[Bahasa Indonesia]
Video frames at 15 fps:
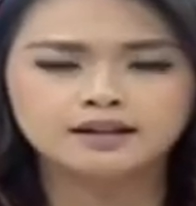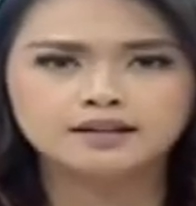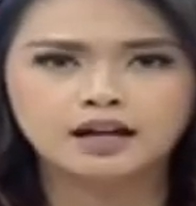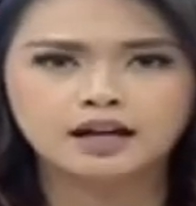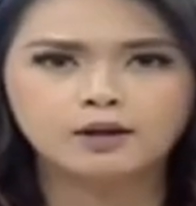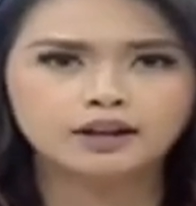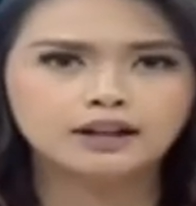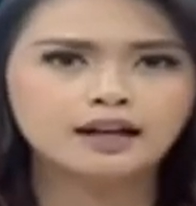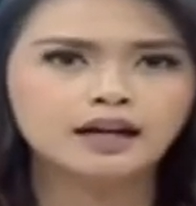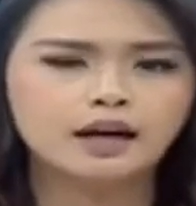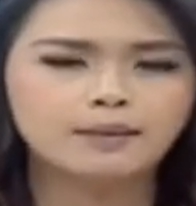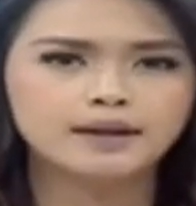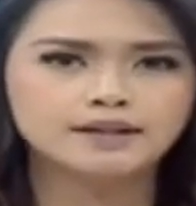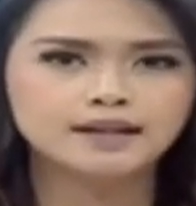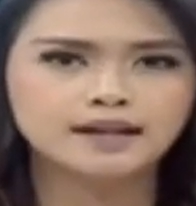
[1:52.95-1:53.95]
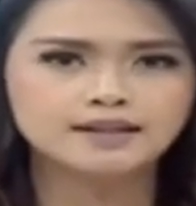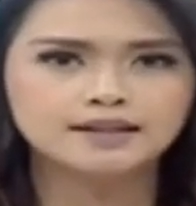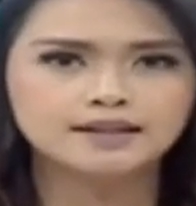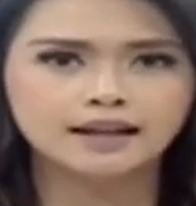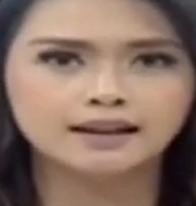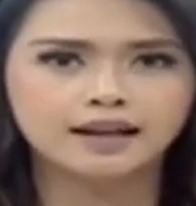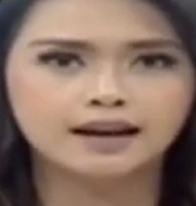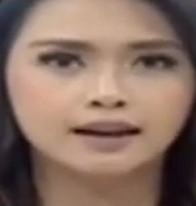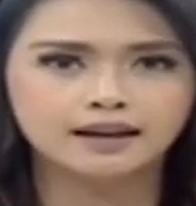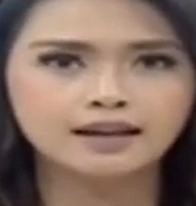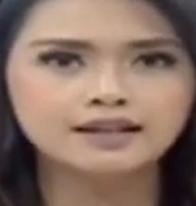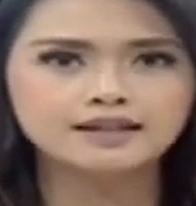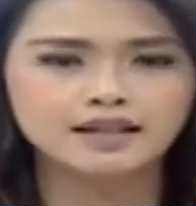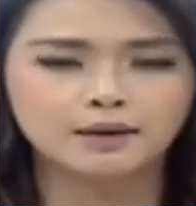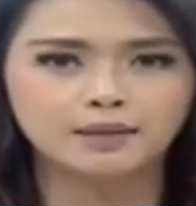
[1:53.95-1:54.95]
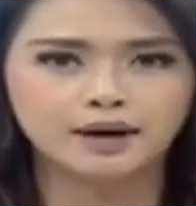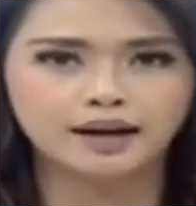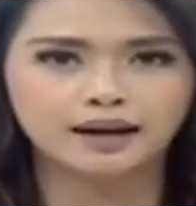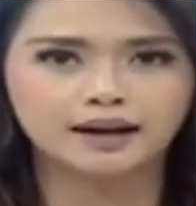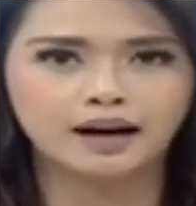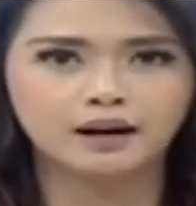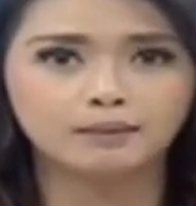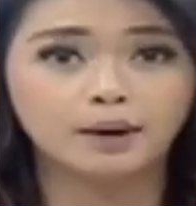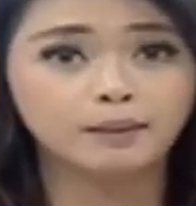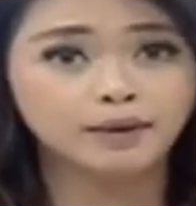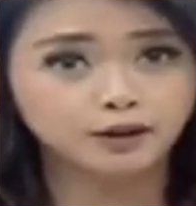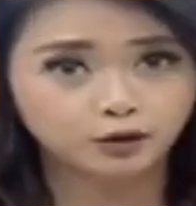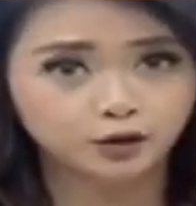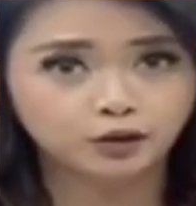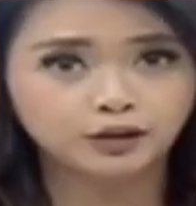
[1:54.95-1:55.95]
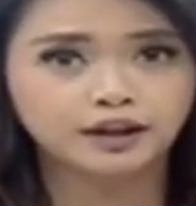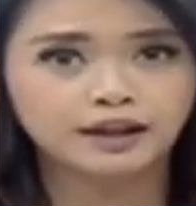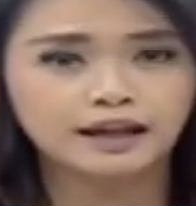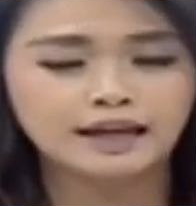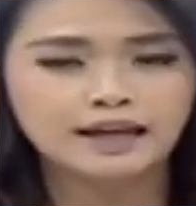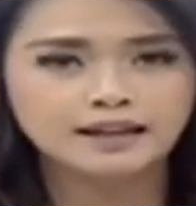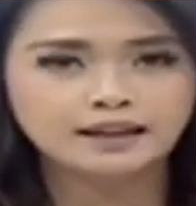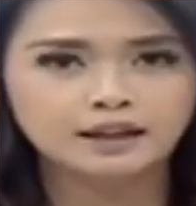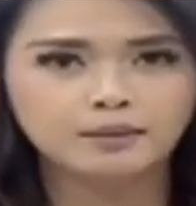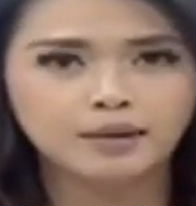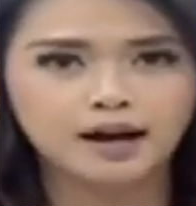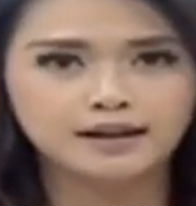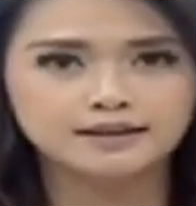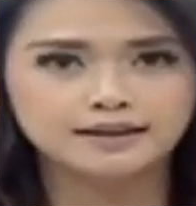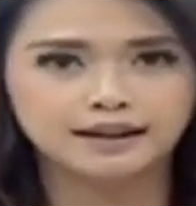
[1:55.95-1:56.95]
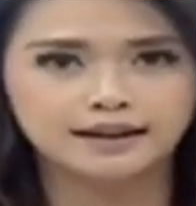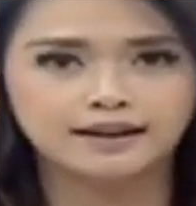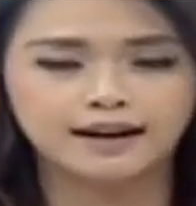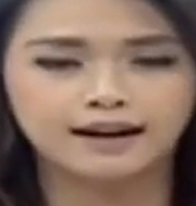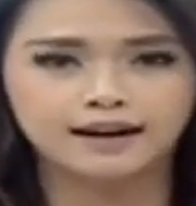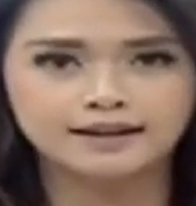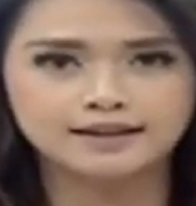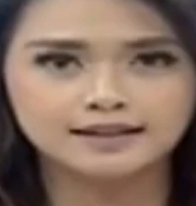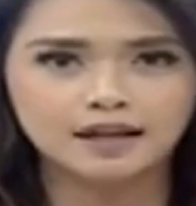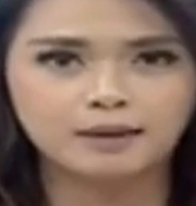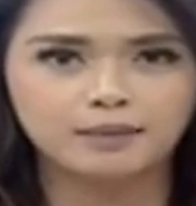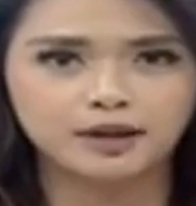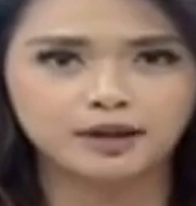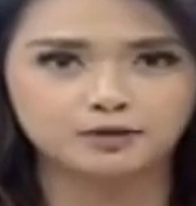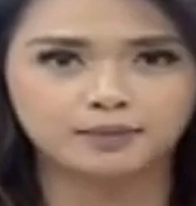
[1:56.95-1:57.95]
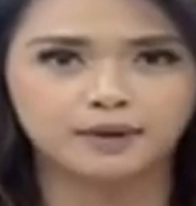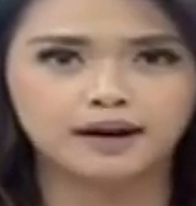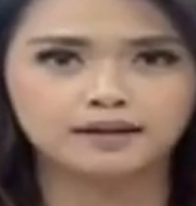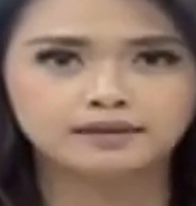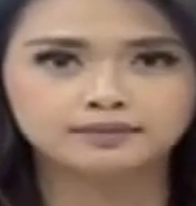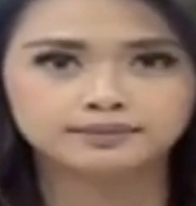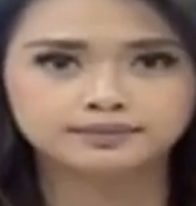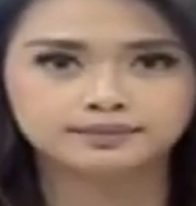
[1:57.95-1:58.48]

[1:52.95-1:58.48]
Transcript: Jangan lewatkan kabar siang sesaat lagi. Saya Maria Gerada pamit undur diri. Terima kasih dan sampai jumpa.